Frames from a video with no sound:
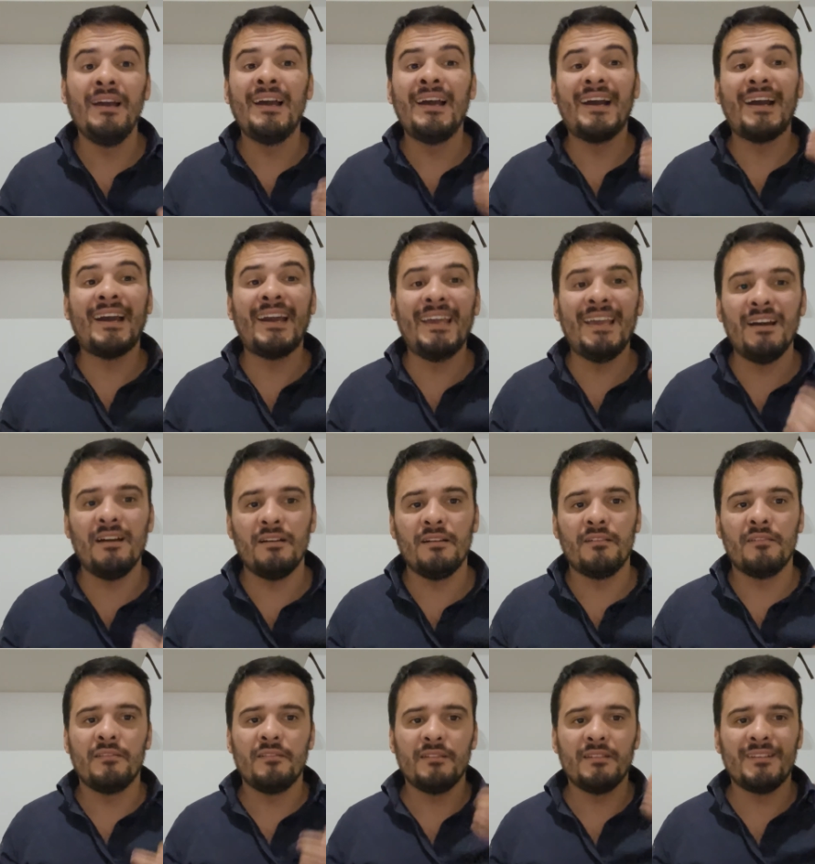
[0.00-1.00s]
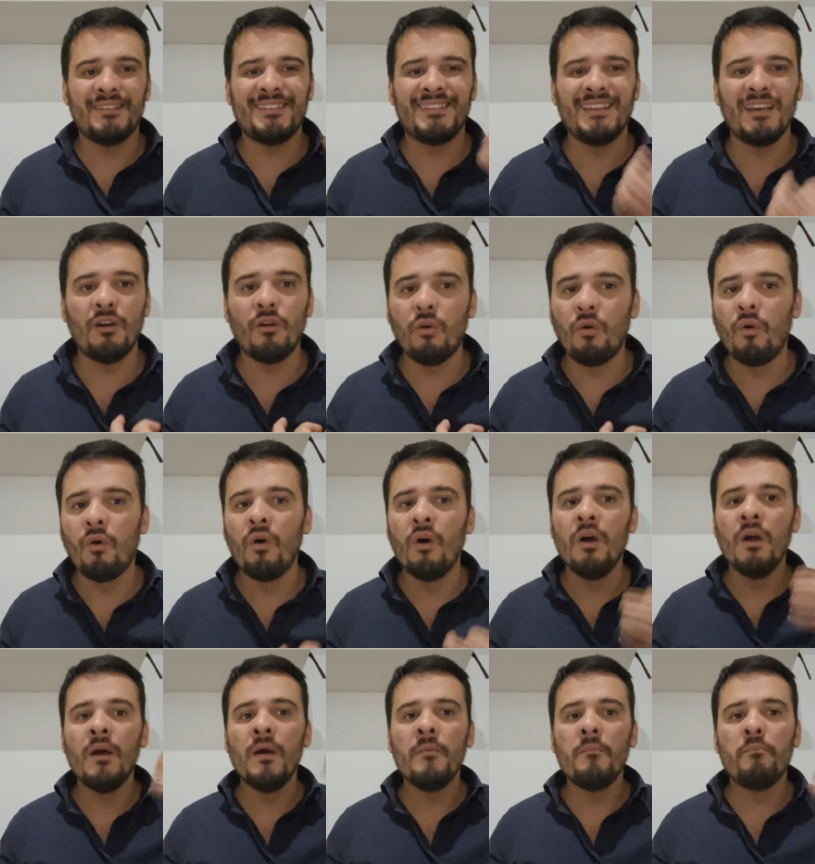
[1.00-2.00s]
Rien, zéro,
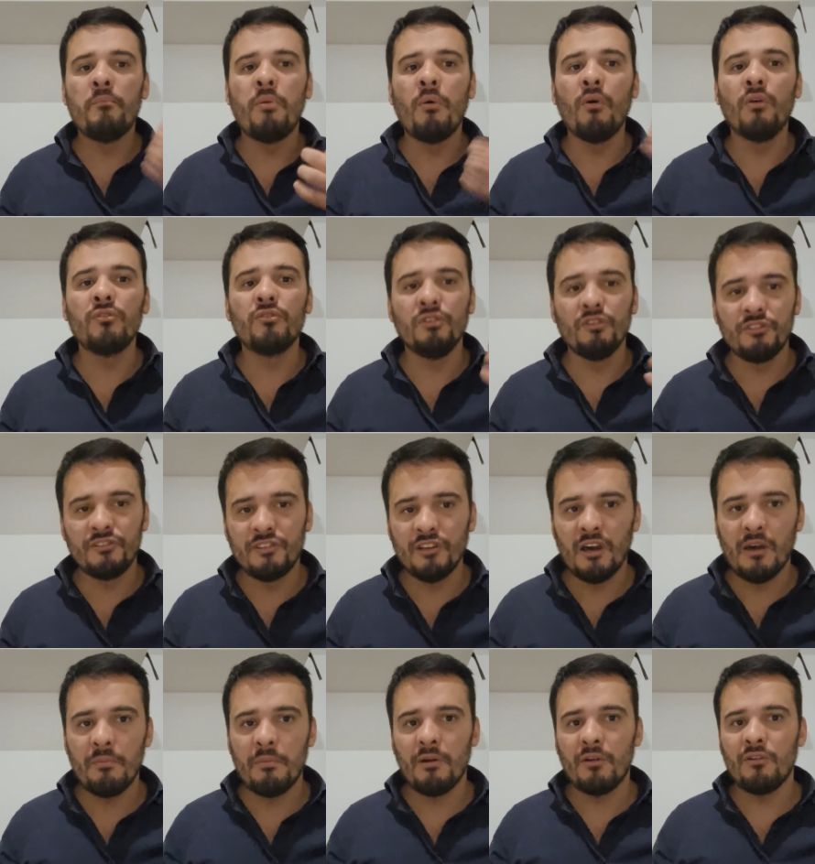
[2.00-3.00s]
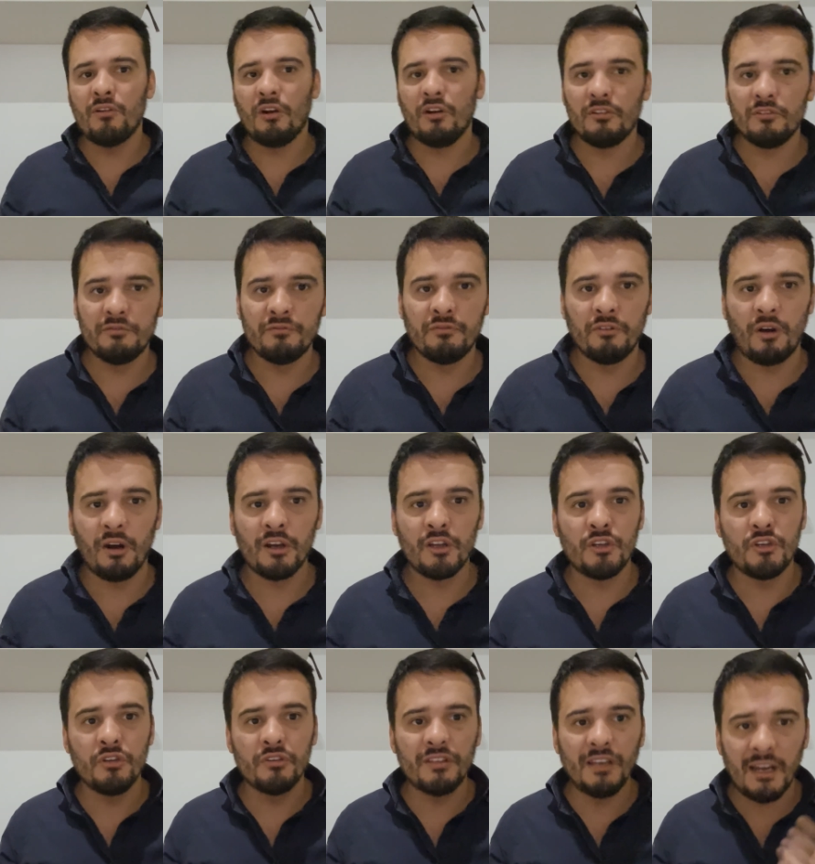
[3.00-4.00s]
peau de zub, encore une fois,
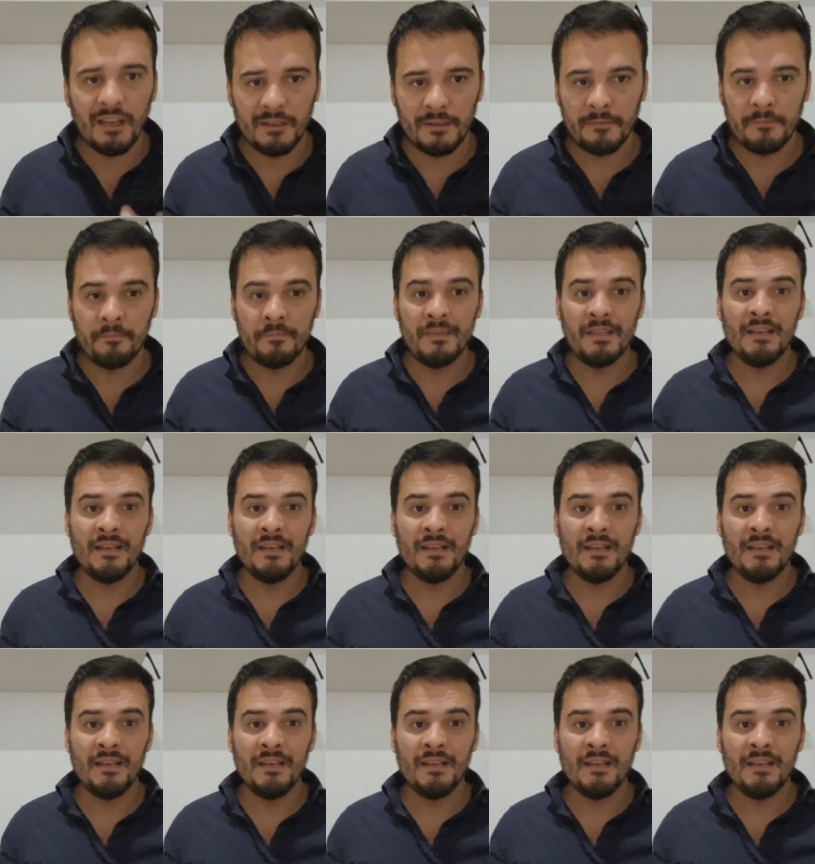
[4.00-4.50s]
que dalle.